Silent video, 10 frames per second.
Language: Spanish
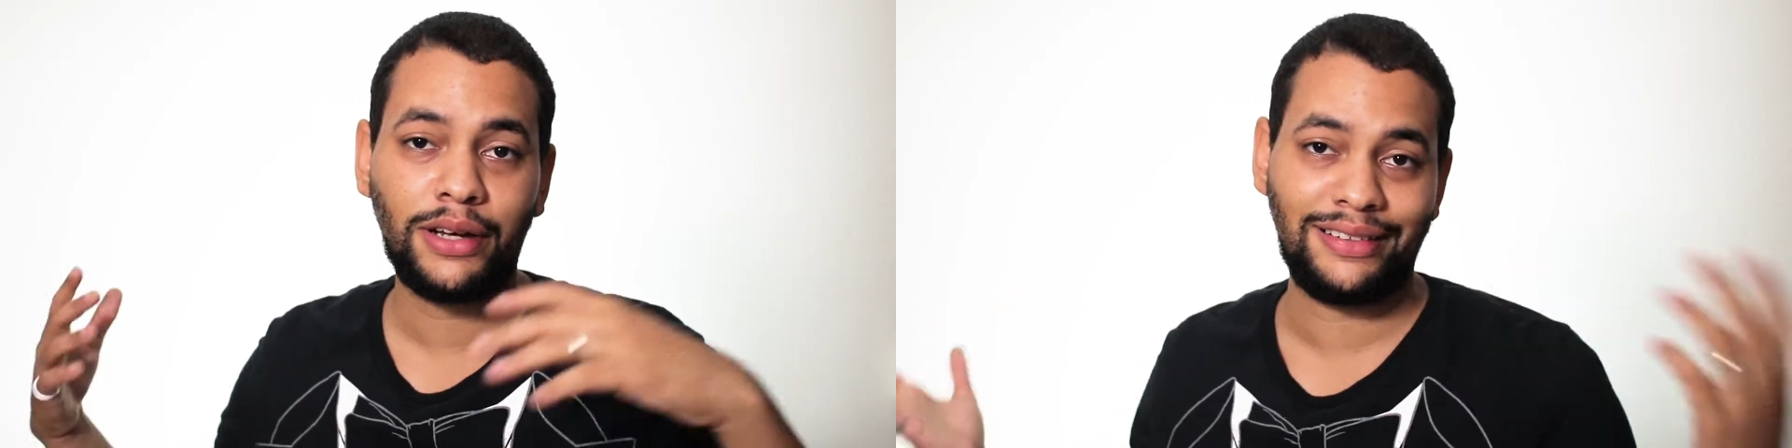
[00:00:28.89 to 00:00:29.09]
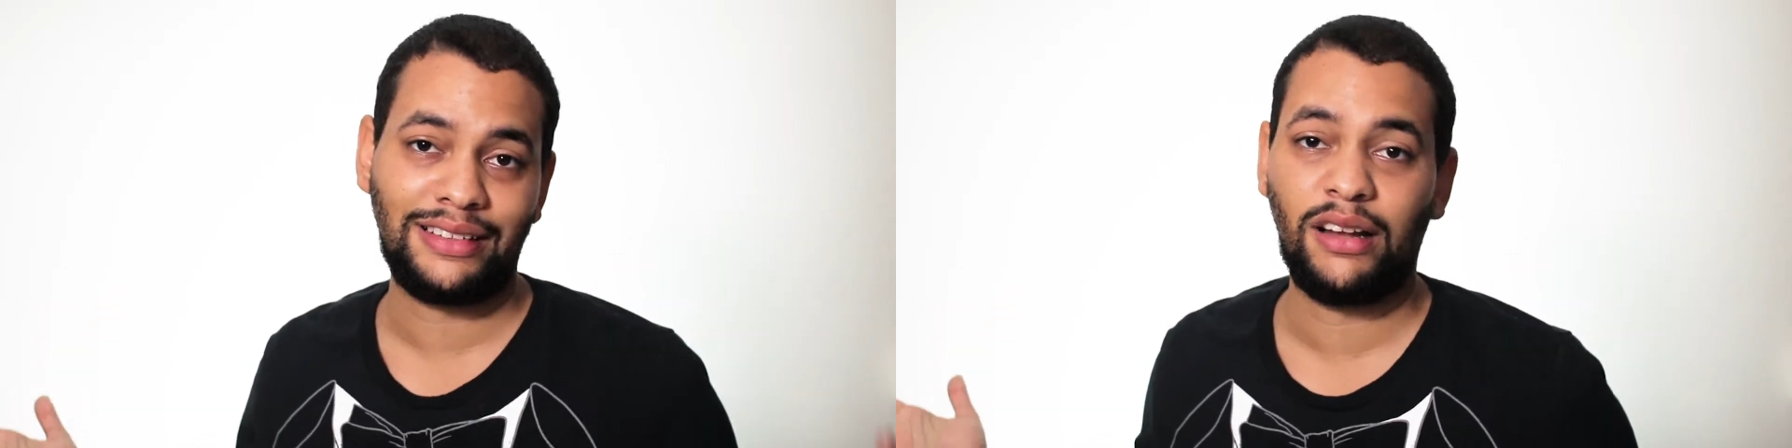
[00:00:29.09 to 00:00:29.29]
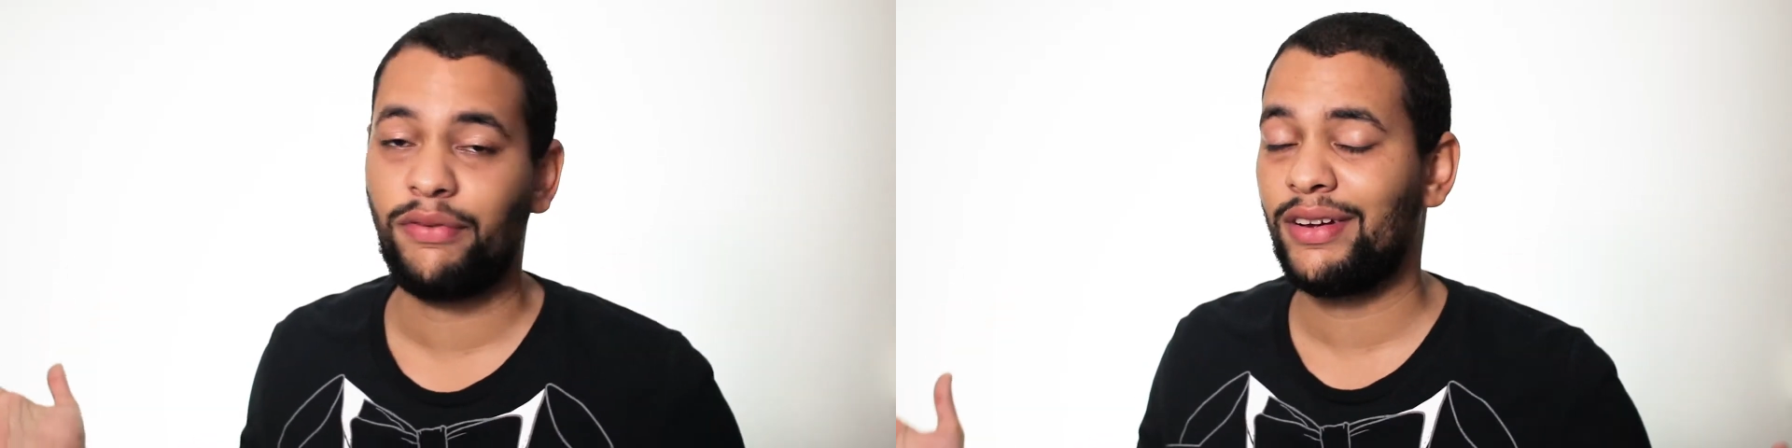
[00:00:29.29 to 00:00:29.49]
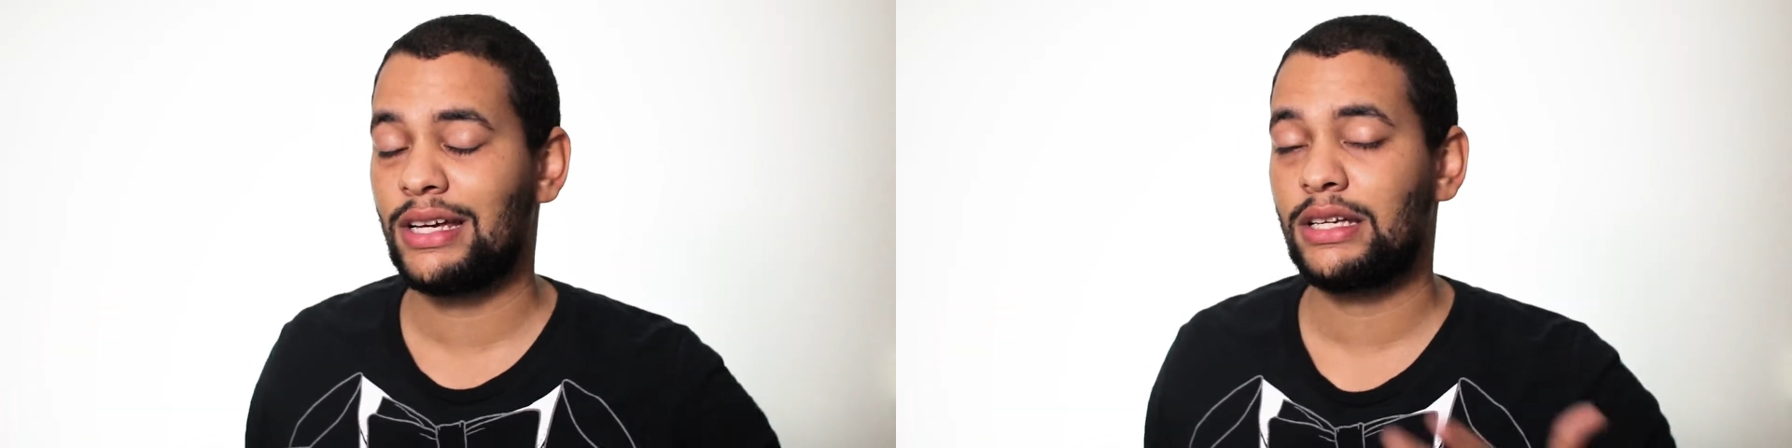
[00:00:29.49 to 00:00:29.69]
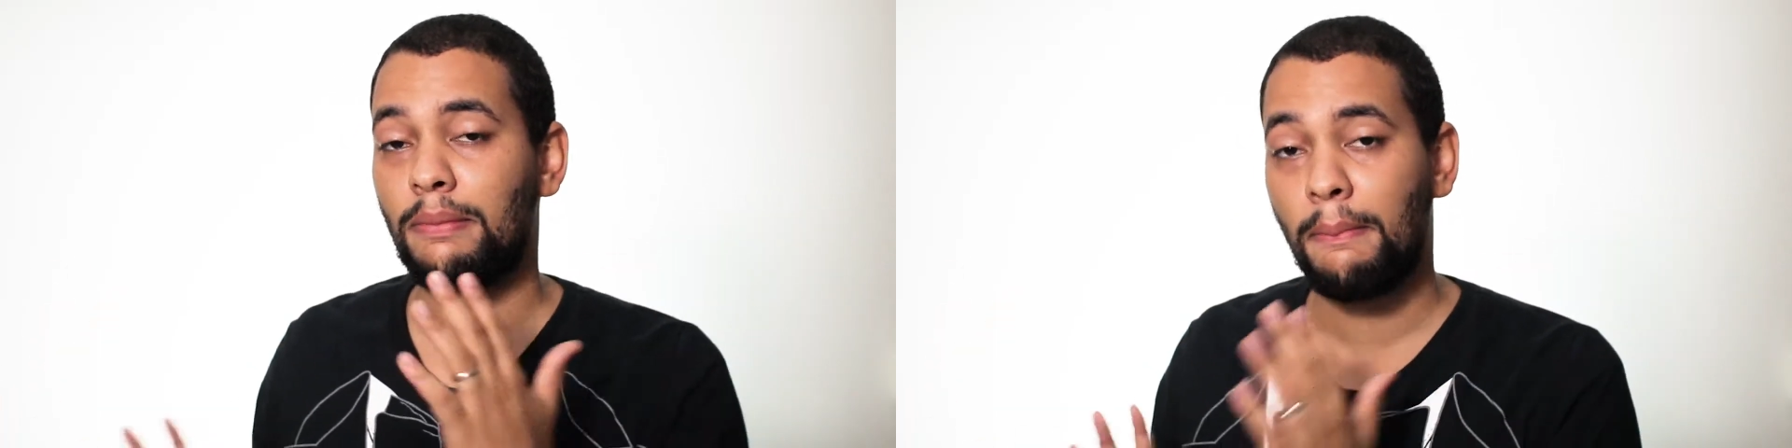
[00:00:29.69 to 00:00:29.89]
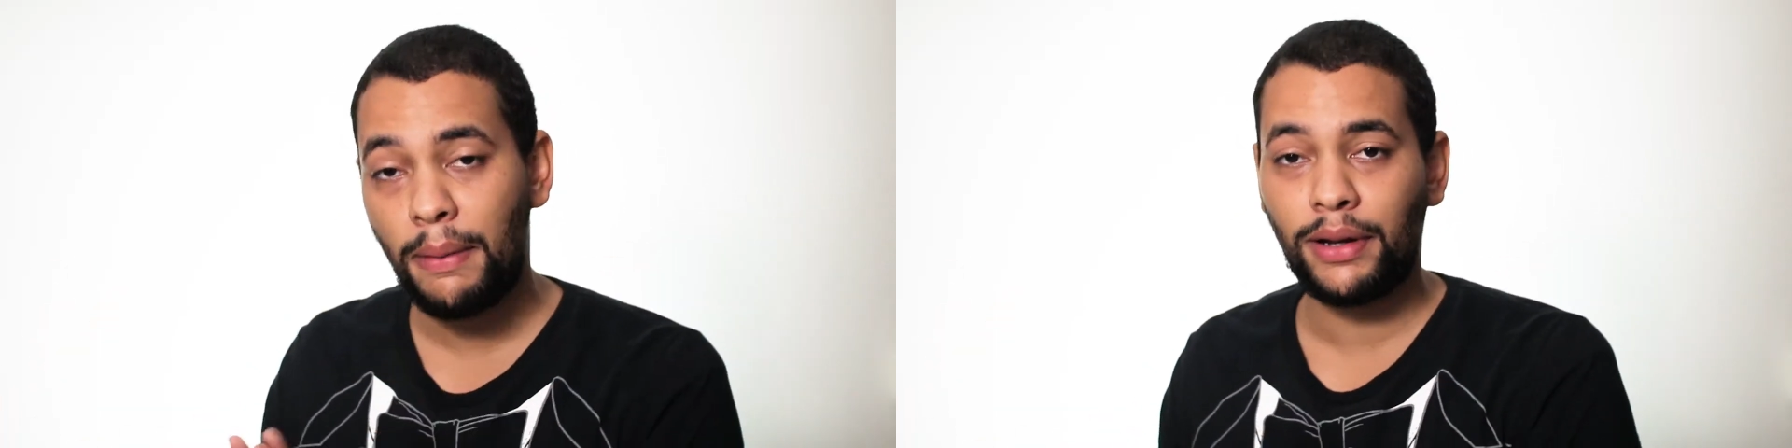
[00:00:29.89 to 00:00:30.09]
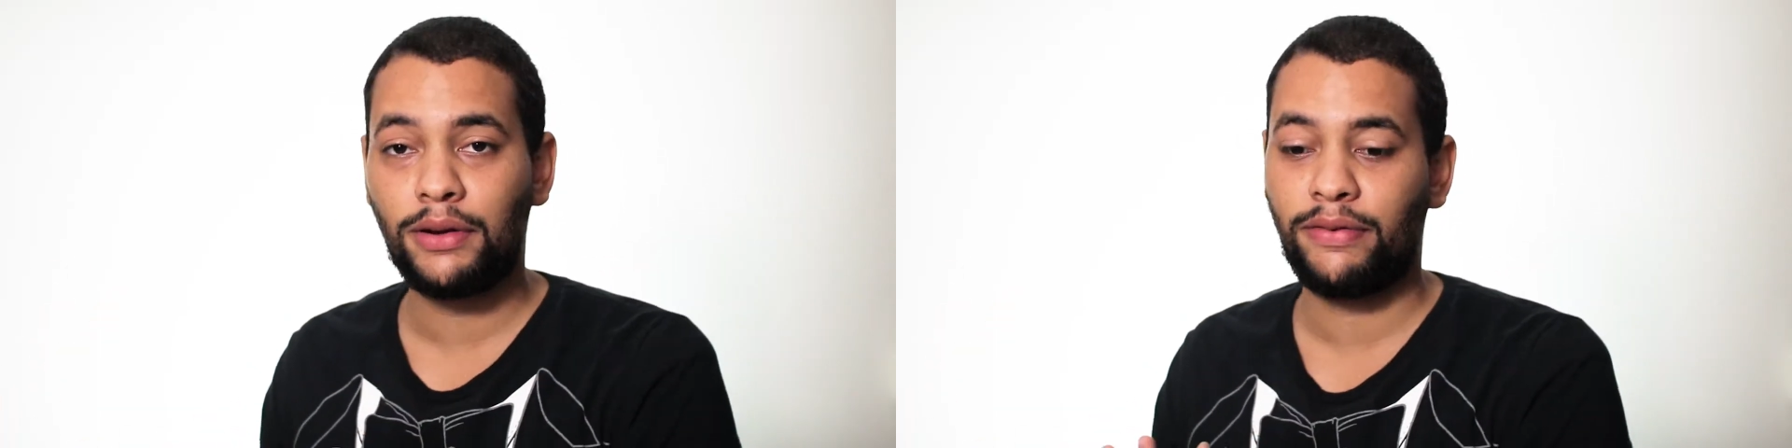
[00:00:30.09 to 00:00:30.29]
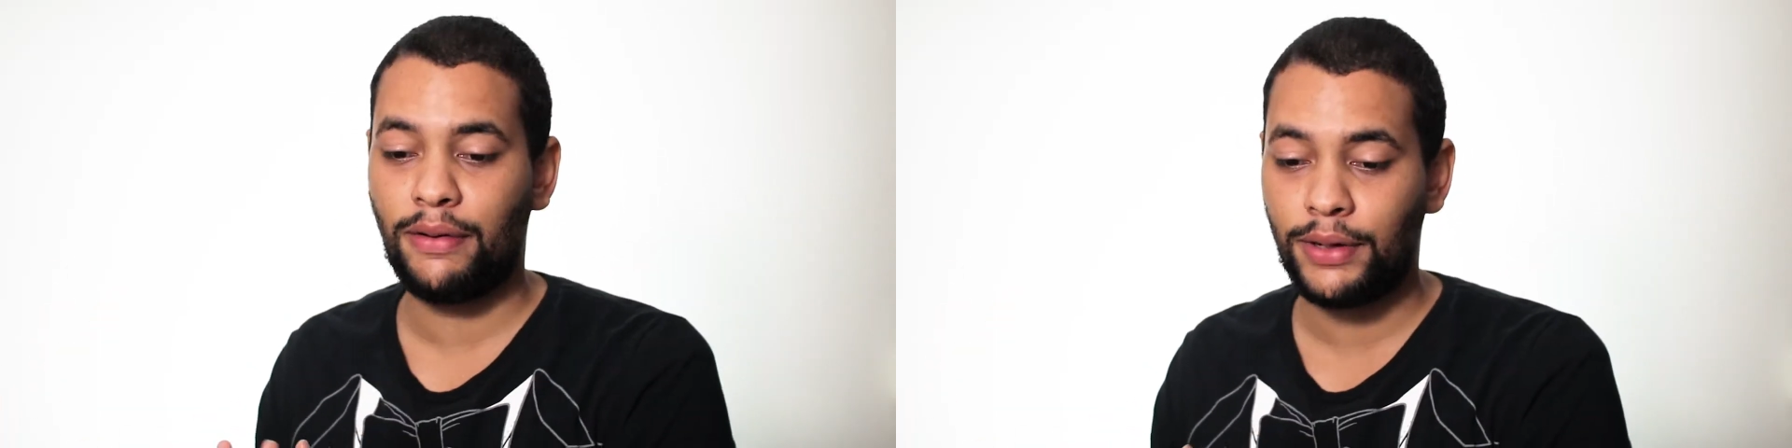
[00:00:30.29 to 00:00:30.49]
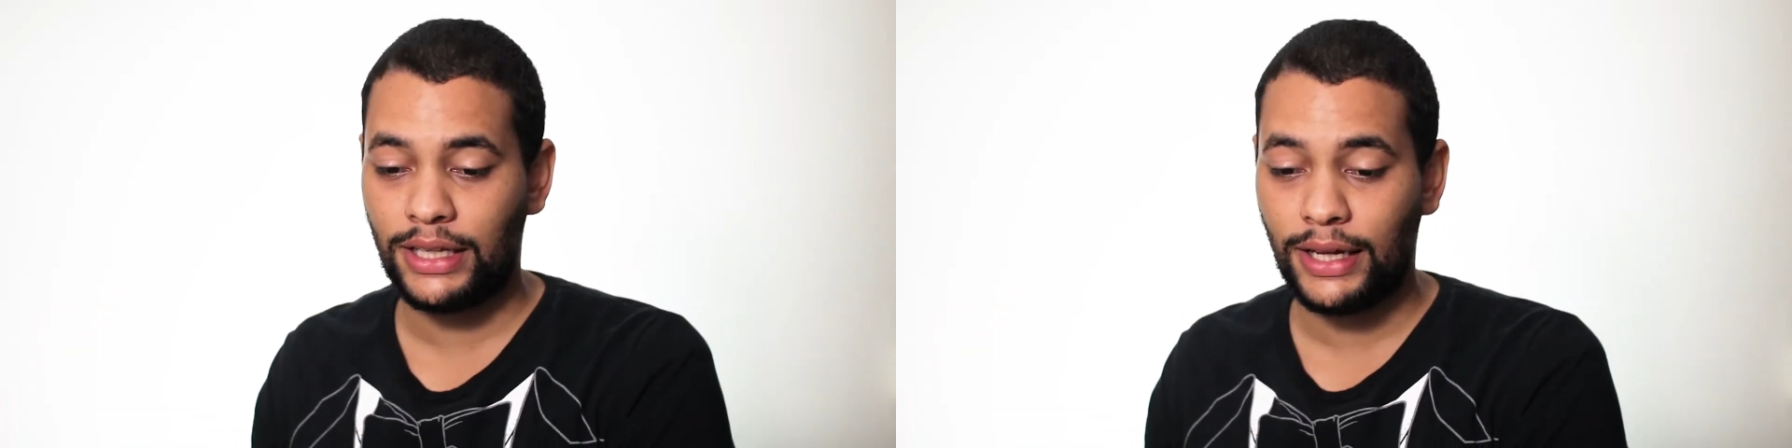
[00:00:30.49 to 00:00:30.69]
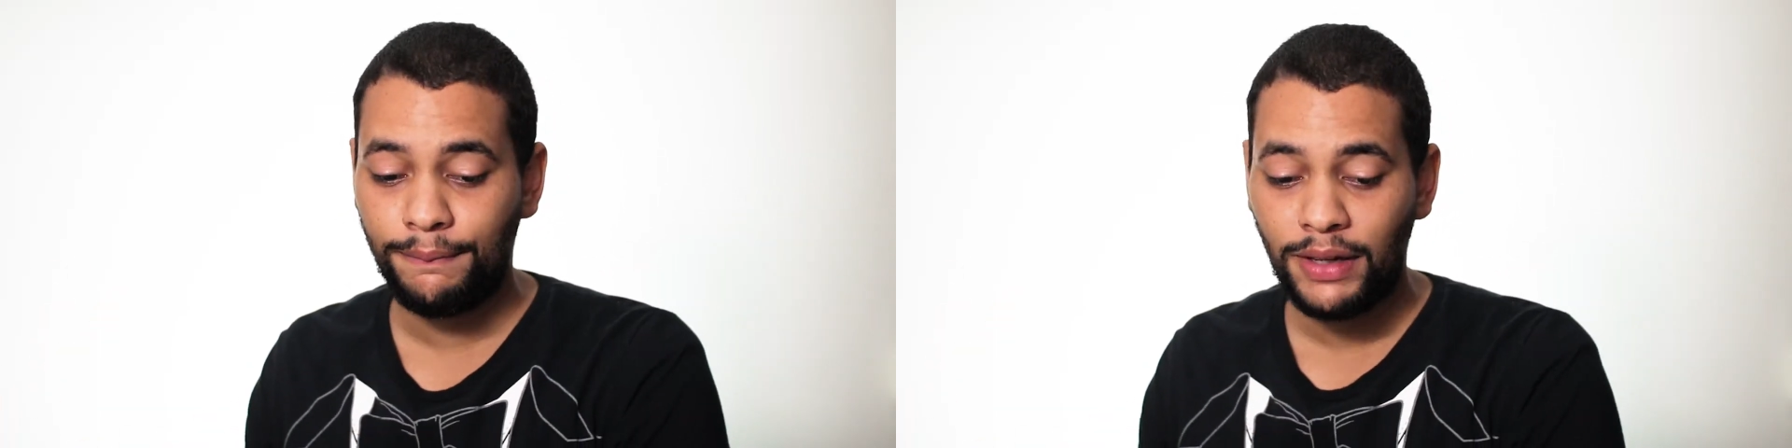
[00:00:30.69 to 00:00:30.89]
que hasta la fecha es mi película
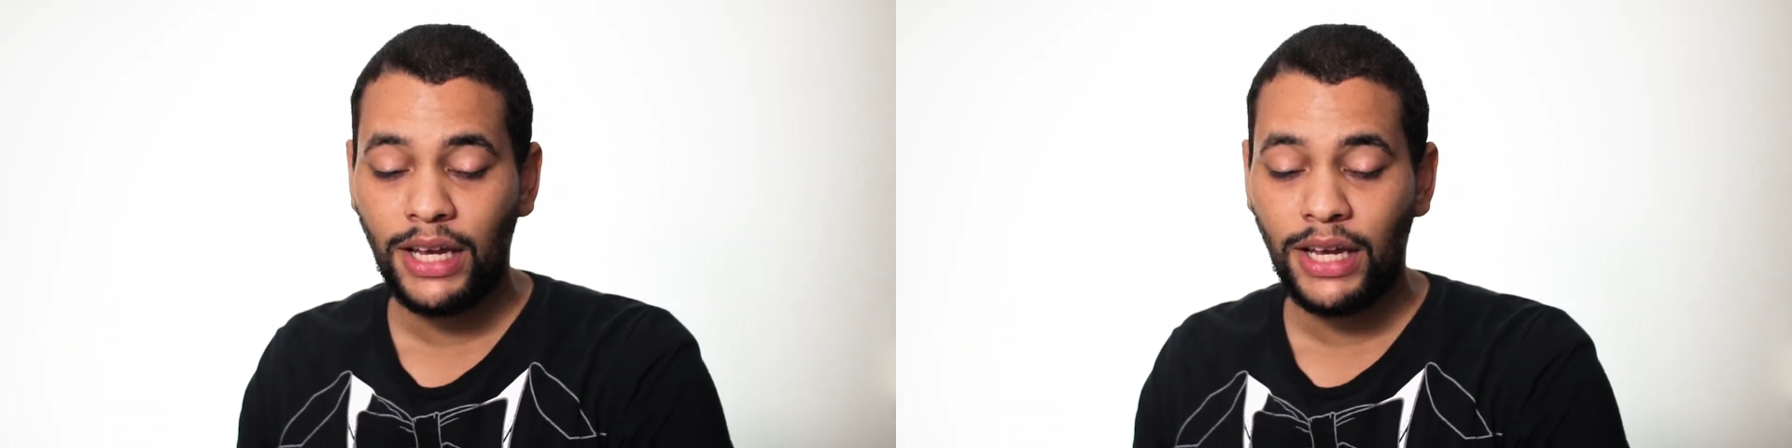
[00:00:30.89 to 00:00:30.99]
favorita.